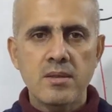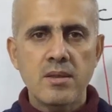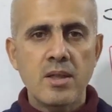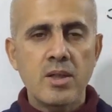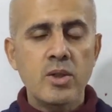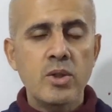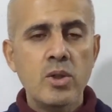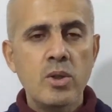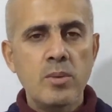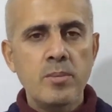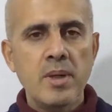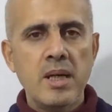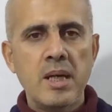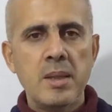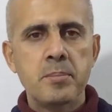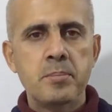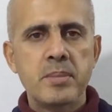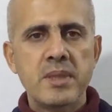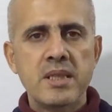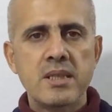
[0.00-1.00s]
اليوم
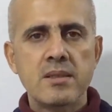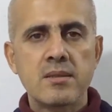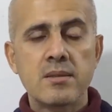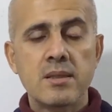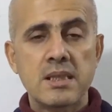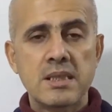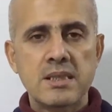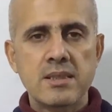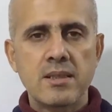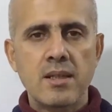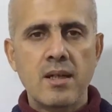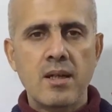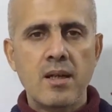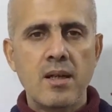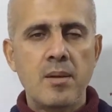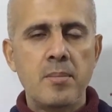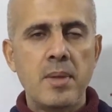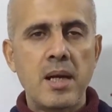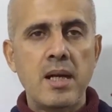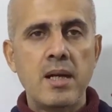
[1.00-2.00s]
حبيت
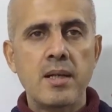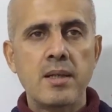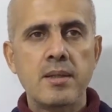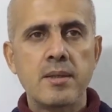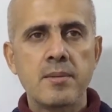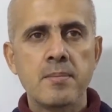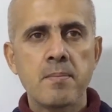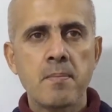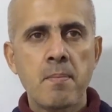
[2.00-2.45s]
اتكلم عن